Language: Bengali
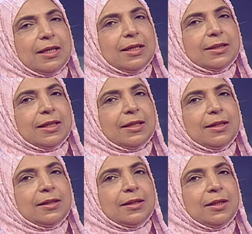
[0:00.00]
আল্লাহ
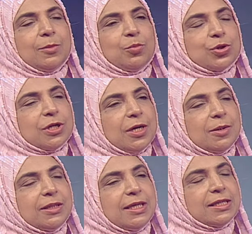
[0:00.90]
তালা পোশাক
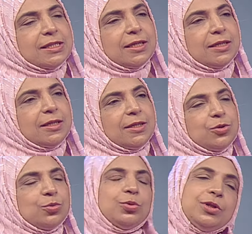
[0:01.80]
দিয়েছেন
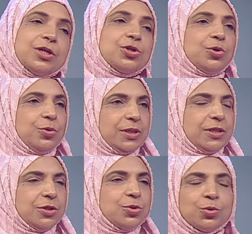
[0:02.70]
কিছু উদ্দেশ্য
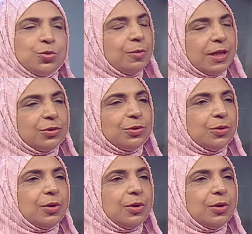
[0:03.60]
রয়েছে শুধুমাত্র